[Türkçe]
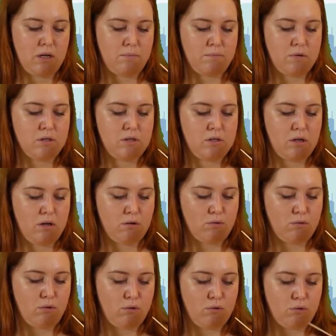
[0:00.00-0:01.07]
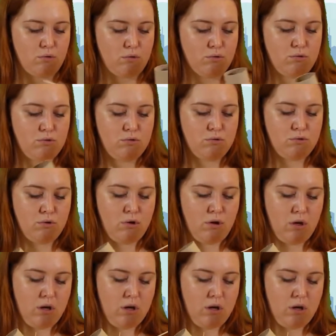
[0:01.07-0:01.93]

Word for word: yapmanız daha kolay olur.